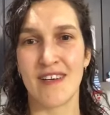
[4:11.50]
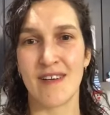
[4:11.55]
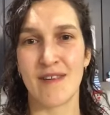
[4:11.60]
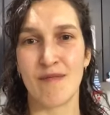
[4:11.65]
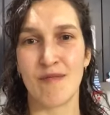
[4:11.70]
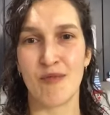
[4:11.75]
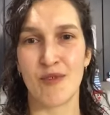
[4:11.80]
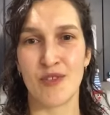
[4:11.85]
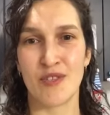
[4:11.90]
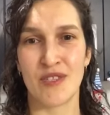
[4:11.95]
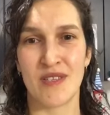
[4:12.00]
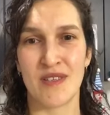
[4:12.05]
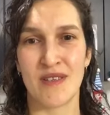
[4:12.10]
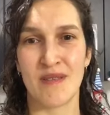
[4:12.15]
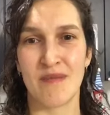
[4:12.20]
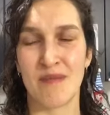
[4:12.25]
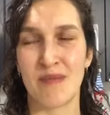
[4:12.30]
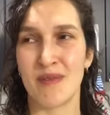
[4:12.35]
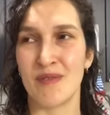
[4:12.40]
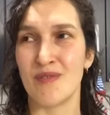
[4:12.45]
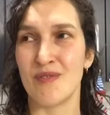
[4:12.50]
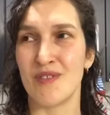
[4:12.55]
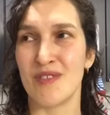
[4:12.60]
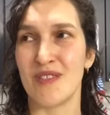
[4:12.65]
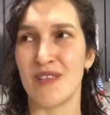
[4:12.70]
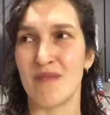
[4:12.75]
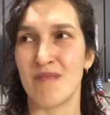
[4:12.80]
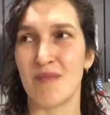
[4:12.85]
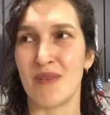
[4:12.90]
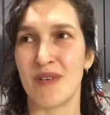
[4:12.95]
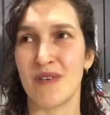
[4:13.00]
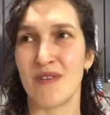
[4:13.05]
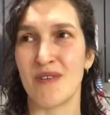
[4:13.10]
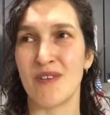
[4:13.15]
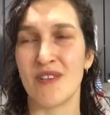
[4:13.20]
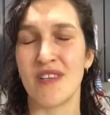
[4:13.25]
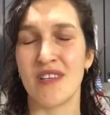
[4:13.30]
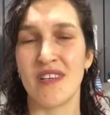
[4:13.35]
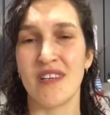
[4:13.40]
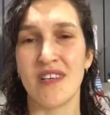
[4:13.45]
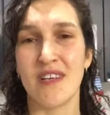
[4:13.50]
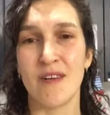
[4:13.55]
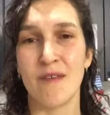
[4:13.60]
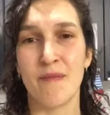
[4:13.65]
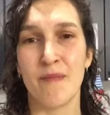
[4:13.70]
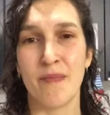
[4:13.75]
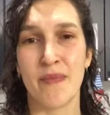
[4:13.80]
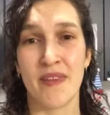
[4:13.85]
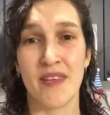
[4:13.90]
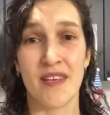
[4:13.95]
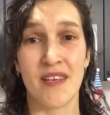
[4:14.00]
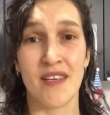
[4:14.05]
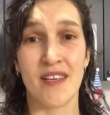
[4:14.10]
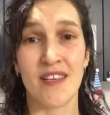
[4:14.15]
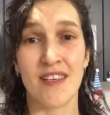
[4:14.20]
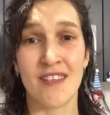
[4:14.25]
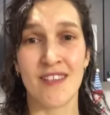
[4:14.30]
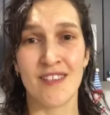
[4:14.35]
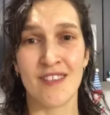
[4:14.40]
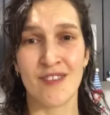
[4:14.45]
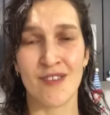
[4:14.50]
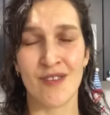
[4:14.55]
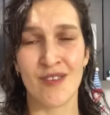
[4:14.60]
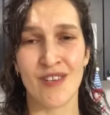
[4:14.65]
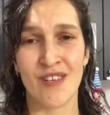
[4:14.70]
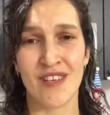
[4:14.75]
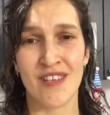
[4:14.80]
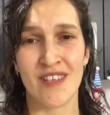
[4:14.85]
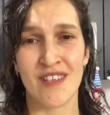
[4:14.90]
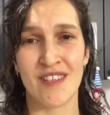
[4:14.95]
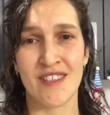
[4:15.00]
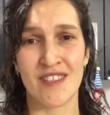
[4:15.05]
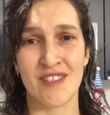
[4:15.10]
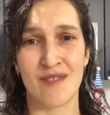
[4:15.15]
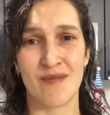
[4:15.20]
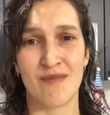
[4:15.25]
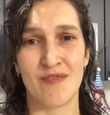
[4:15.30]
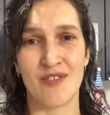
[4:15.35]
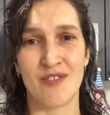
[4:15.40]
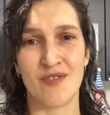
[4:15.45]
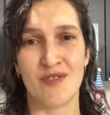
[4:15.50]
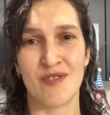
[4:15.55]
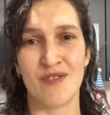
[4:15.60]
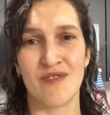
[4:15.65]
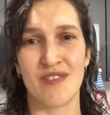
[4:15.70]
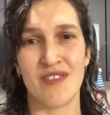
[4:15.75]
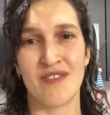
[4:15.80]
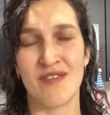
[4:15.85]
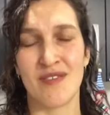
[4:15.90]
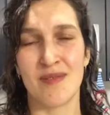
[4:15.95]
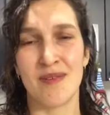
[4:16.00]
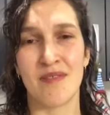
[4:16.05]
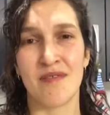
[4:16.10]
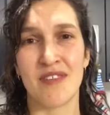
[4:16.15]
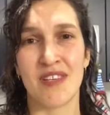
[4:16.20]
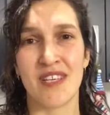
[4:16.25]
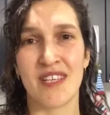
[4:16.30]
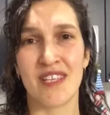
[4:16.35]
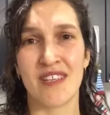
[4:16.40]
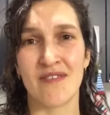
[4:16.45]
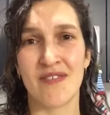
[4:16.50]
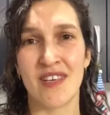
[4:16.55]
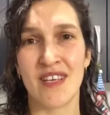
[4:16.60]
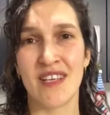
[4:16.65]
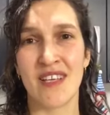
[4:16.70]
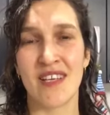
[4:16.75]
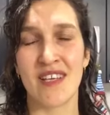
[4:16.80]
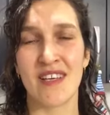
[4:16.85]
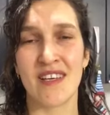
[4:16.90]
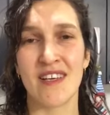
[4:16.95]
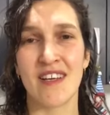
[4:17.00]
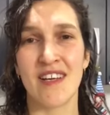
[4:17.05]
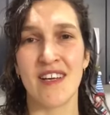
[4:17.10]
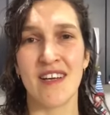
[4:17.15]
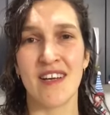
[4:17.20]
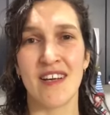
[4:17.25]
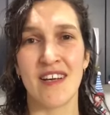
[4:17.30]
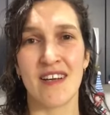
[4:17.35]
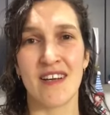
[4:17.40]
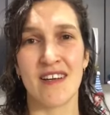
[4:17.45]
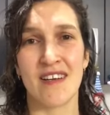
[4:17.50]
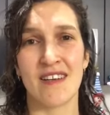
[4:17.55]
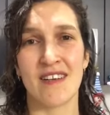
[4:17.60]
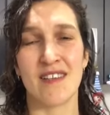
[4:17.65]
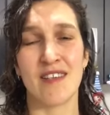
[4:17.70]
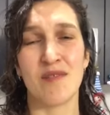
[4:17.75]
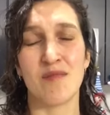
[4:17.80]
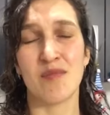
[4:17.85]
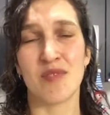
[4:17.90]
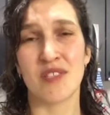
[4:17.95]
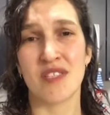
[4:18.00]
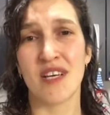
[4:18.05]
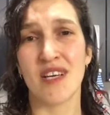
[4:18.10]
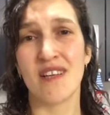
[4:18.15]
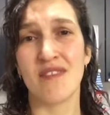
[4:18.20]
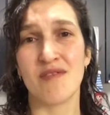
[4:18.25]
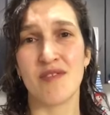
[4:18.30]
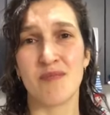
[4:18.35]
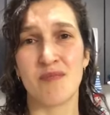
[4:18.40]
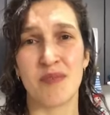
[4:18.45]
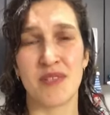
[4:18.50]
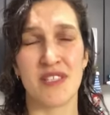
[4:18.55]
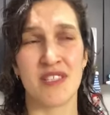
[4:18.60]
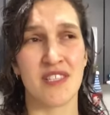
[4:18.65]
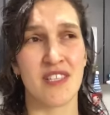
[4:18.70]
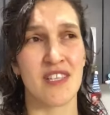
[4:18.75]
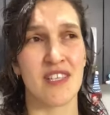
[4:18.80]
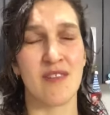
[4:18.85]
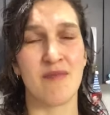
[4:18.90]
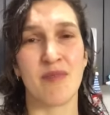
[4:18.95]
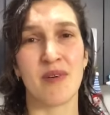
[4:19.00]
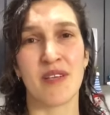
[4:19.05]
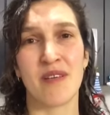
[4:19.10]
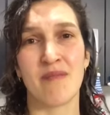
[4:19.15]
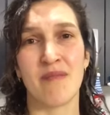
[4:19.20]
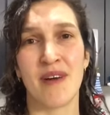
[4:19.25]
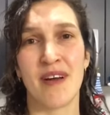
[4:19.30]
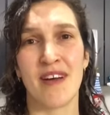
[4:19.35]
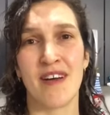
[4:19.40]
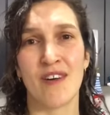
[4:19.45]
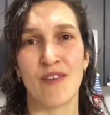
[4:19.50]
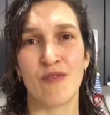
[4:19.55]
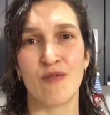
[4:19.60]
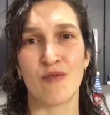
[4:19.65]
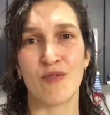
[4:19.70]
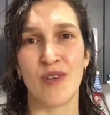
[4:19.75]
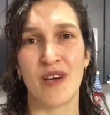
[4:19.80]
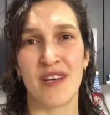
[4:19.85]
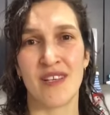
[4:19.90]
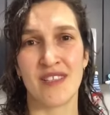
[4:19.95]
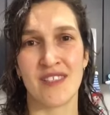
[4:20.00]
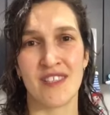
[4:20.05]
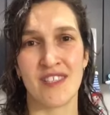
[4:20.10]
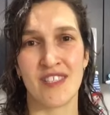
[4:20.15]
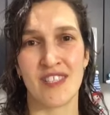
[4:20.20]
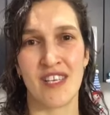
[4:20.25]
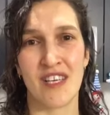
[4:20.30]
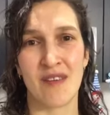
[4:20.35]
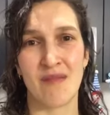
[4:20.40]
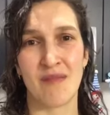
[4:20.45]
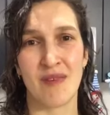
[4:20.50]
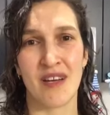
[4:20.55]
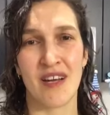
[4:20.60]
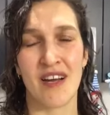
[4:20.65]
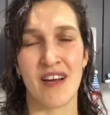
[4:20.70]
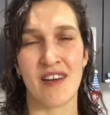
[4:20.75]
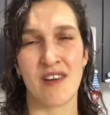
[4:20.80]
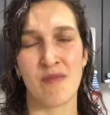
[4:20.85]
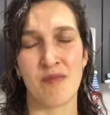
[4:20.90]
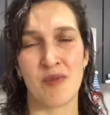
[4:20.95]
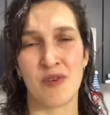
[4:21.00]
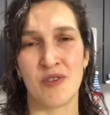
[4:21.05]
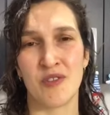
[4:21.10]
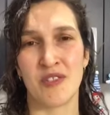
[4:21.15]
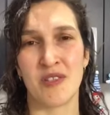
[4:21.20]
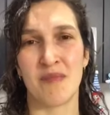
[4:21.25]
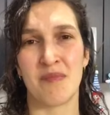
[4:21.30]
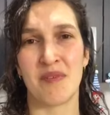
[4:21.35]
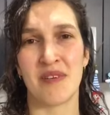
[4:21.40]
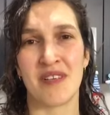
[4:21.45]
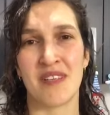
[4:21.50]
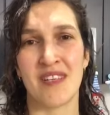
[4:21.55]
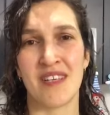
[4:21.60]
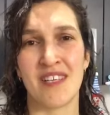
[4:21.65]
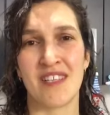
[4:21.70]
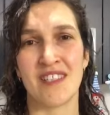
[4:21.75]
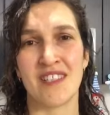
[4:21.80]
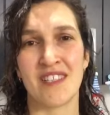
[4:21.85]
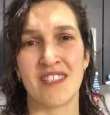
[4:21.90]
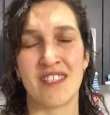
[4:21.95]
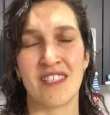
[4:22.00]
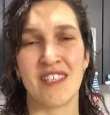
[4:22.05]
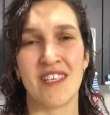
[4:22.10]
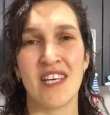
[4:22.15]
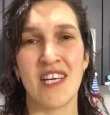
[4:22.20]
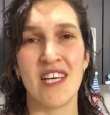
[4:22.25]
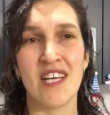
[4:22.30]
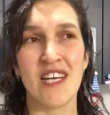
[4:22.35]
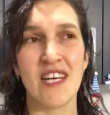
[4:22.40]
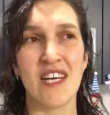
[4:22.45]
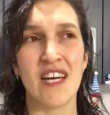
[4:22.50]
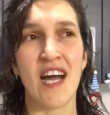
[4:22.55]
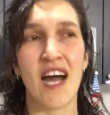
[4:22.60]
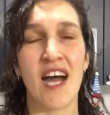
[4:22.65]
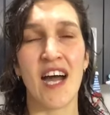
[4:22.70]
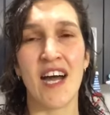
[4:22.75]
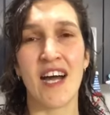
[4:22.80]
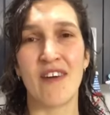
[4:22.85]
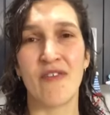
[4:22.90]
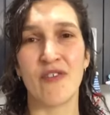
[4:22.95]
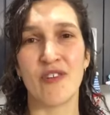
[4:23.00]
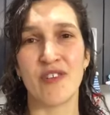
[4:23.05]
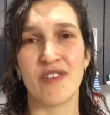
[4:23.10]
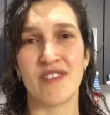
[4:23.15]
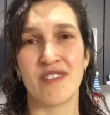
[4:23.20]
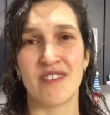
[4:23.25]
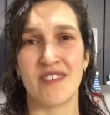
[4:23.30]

можно получить от природы. И не только, чтобы вы чувствовали в себе вдохновение, не бежали в спешке, не понимая, куда, зачем, как, просто по инерции, а вот